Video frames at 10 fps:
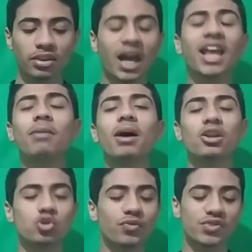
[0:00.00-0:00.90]
تعالى
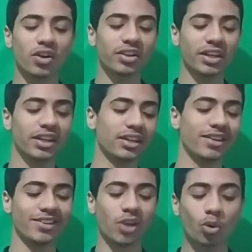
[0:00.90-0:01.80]
بقى نشوف صلاة
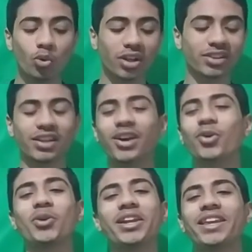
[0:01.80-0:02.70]
الإكليل ضرورة
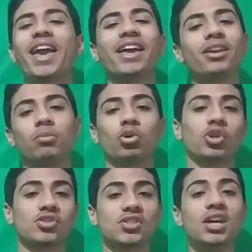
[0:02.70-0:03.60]
تدخل الكاهن
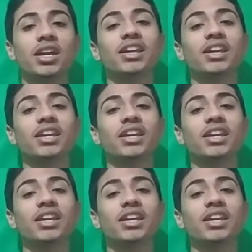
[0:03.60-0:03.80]
المختص